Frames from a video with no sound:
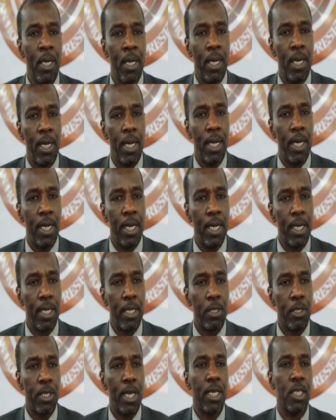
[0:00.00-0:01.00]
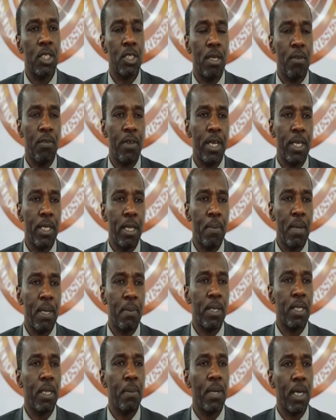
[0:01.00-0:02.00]
آه، تناقشنا فيها طبعا
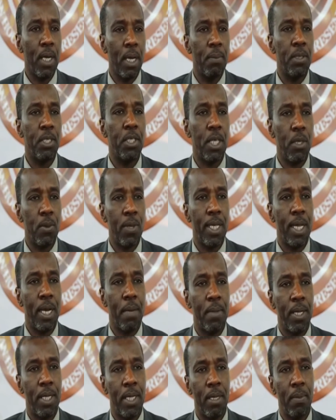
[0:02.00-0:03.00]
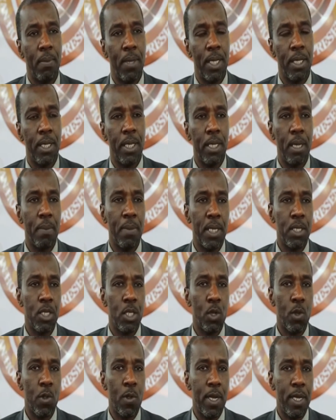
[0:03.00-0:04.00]
ما تبقى من جدول الأعمال الماضي طبعا
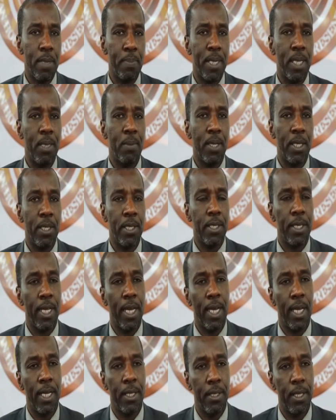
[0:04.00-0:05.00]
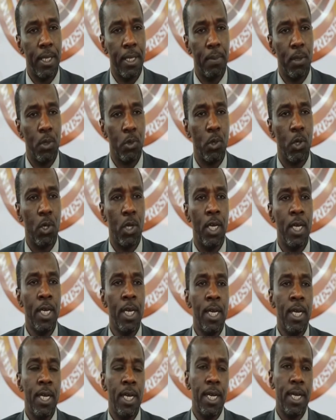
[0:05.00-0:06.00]
جدول الأعمال الماضي انتهى عند موضوع
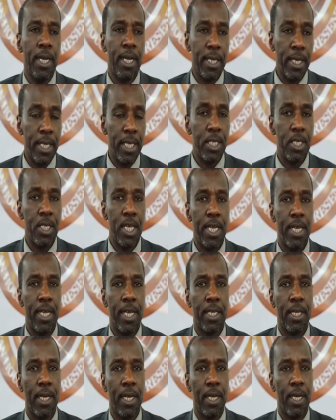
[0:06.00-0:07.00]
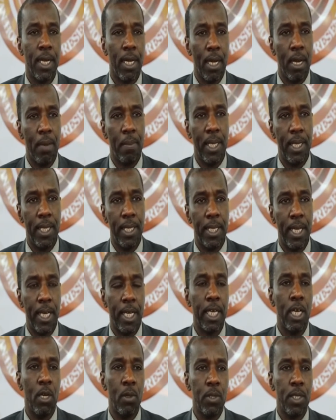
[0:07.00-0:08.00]
رئيس هيئة الرقابة
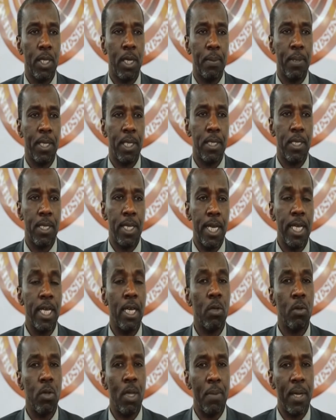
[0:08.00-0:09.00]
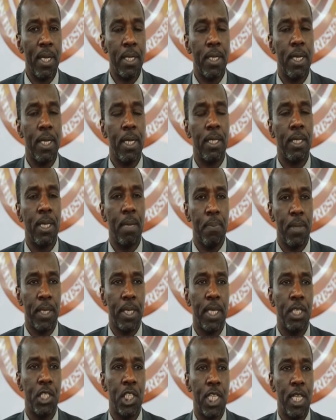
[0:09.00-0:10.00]
الإدارية وانتخاب رئيس الهيئة وطبعا تم
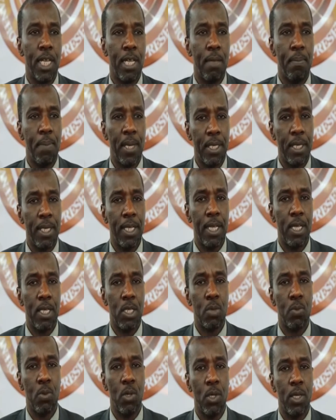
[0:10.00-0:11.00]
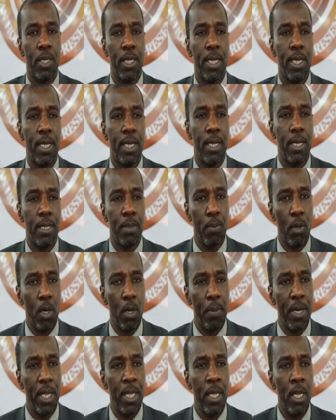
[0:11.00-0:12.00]
تأجيل البند إلى الأسبوع
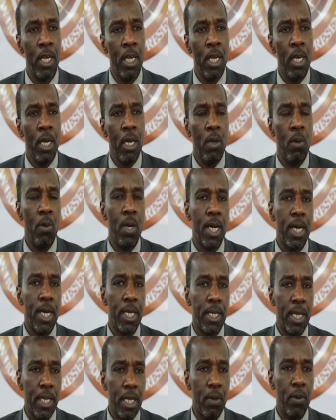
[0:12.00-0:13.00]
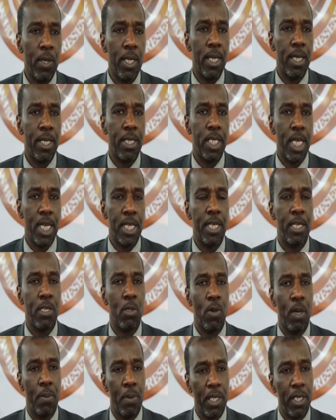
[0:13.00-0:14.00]
المقبل وتناول السادة
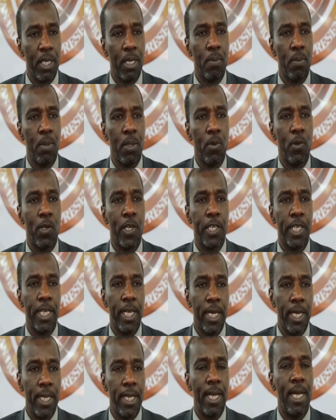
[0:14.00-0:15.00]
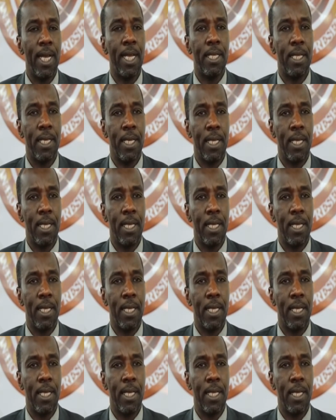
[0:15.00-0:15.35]
النواب عدد المواضيع الآنية